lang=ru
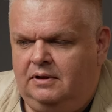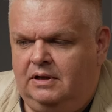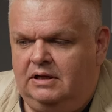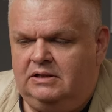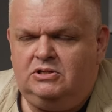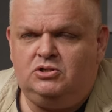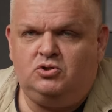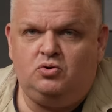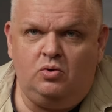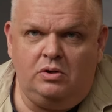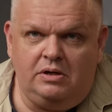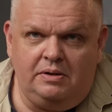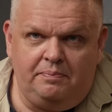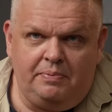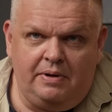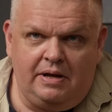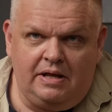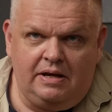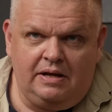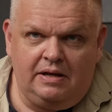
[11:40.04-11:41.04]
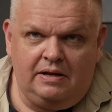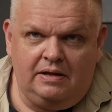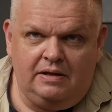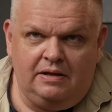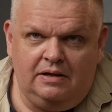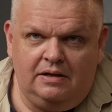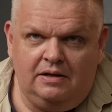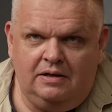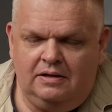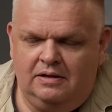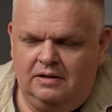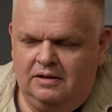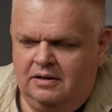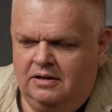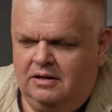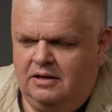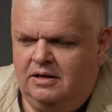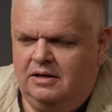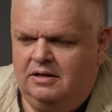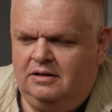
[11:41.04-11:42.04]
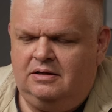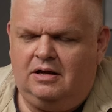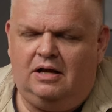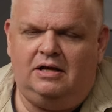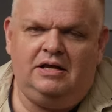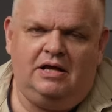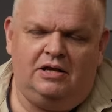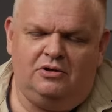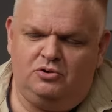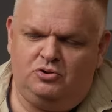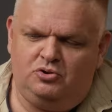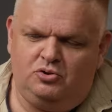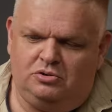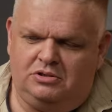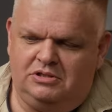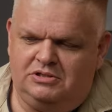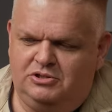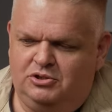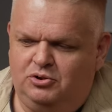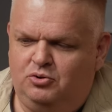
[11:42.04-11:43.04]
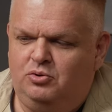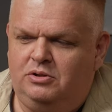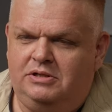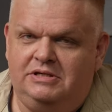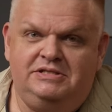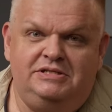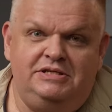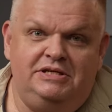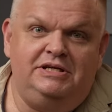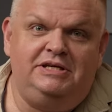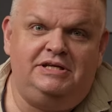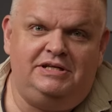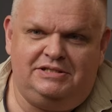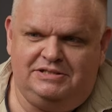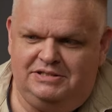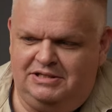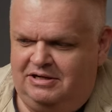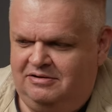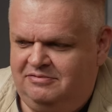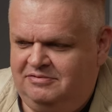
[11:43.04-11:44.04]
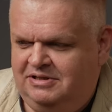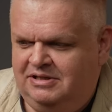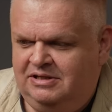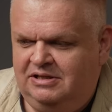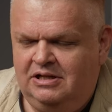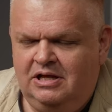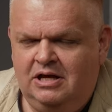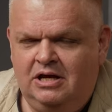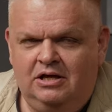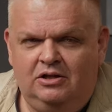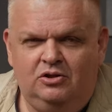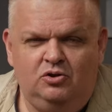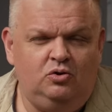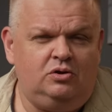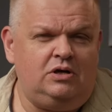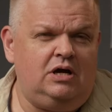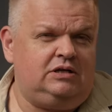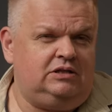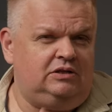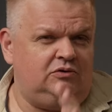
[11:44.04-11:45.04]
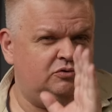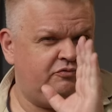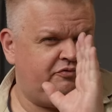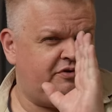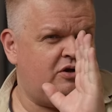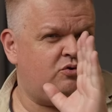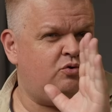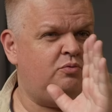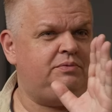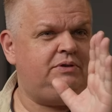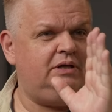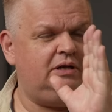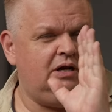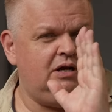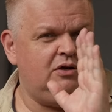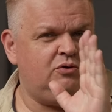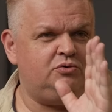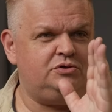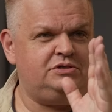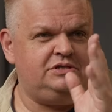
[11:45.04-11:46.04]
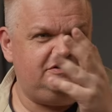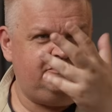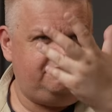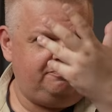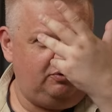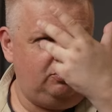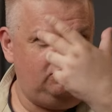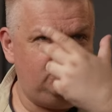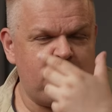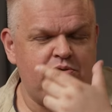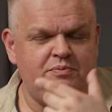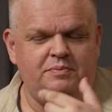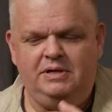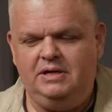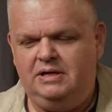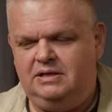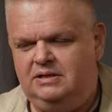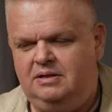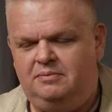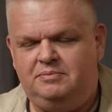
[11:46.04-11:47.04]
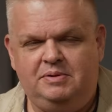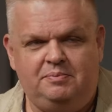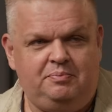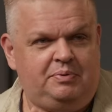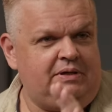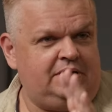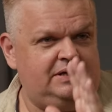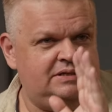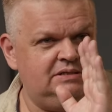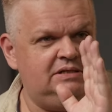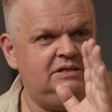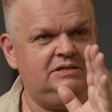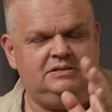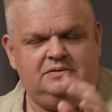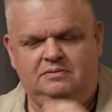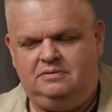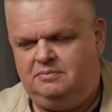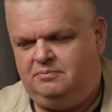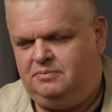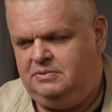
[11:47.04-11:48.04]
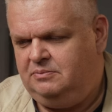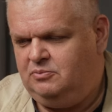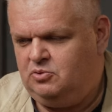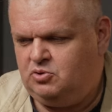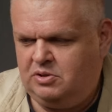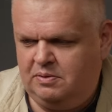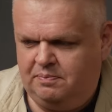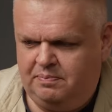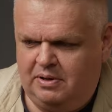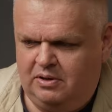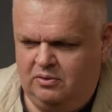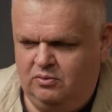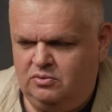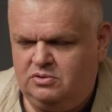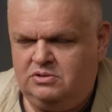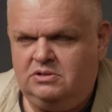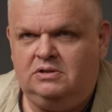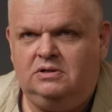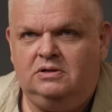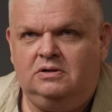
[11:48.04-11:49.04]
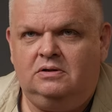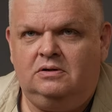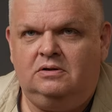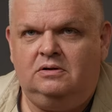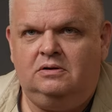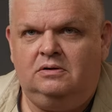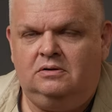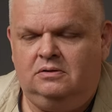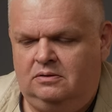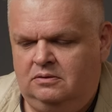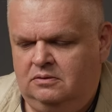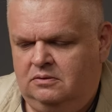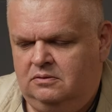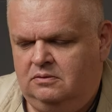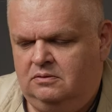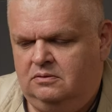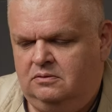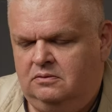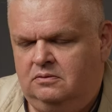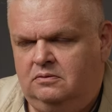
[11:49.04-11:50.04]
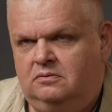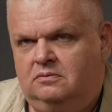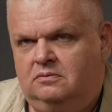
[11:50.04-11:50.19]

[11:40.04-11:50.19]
Это ж Холли Берри. Это ж Холли Берри. А я ее что-то с Юлией Снегирь сравнил. Ну, ну как-то вот в каком-то ракурсе, в полутьме, она мне показалась немножко Ну, смотри, Холли Берри выглядит